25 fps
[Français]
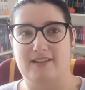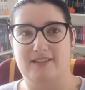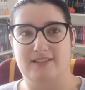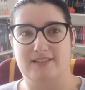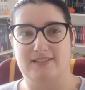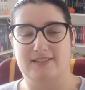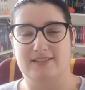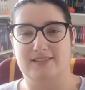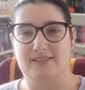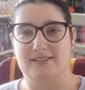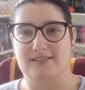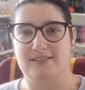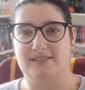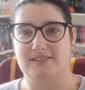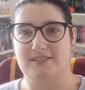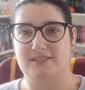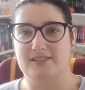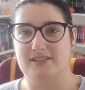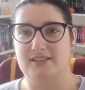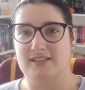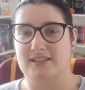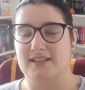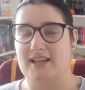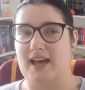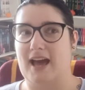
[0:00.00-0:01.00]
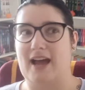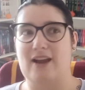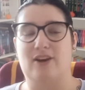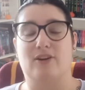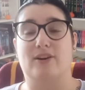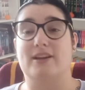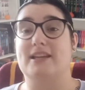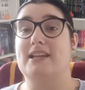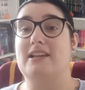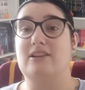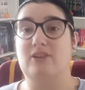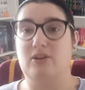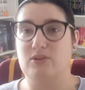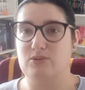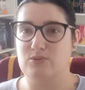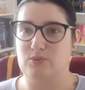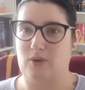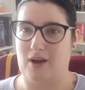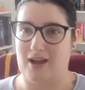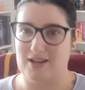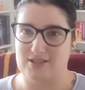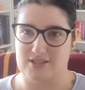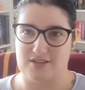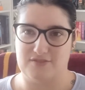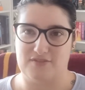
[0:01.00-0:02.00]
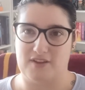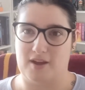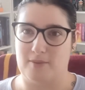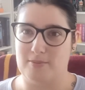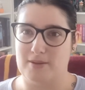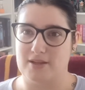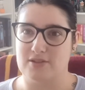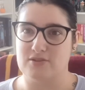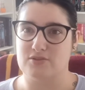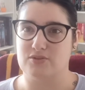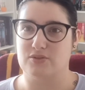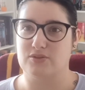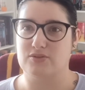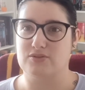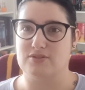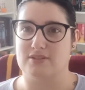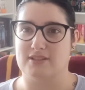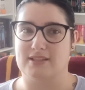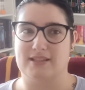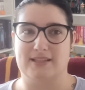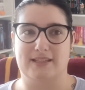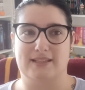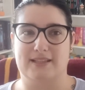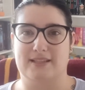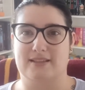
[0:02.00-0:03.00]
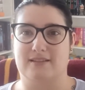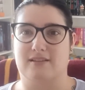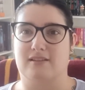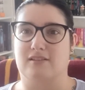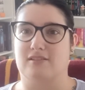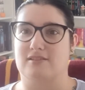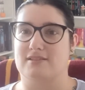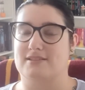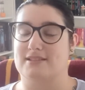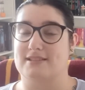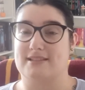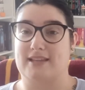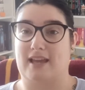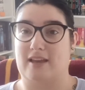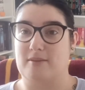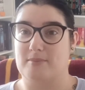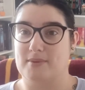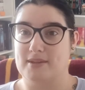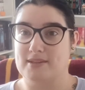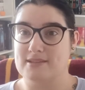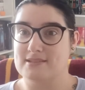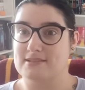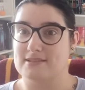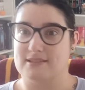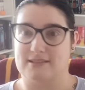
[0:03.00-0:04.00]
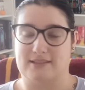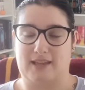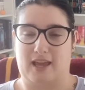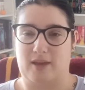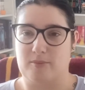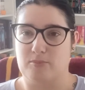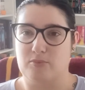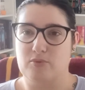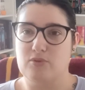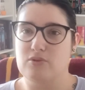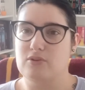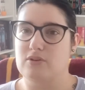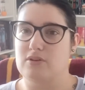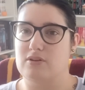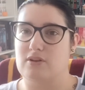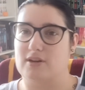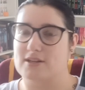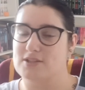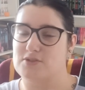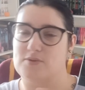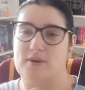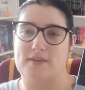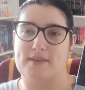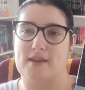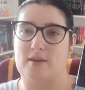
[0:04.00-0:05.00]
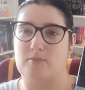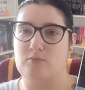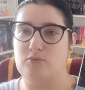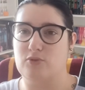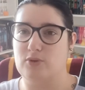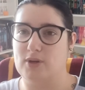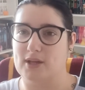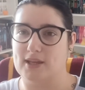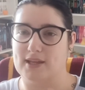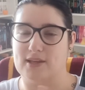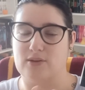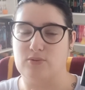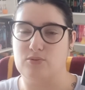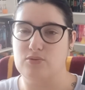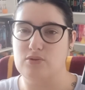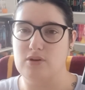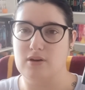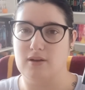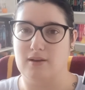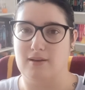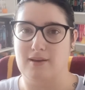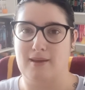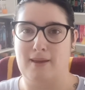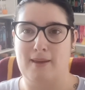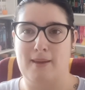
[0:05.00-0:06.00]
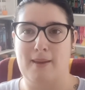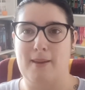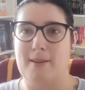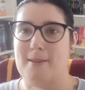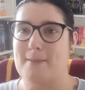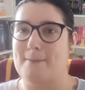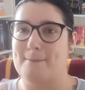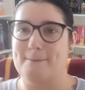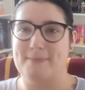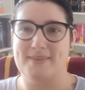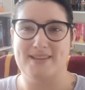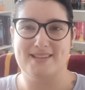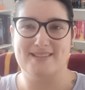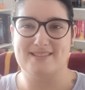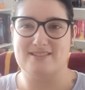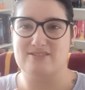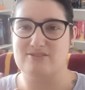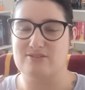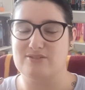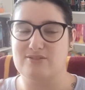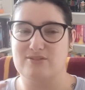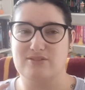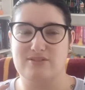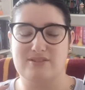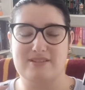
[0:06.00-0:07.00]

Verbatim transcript: euh, Alors, il l'encourage à faire plein de choses et euh, c'est très bien, c'est très beau, leur histoire d'amour est cool, mais ce,